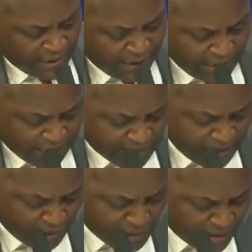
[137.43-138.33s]
Et en
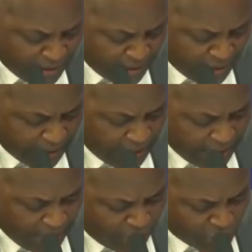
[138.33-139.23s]
ce qui concerne la,
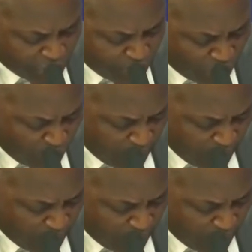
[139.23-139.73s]
guerre contre Boko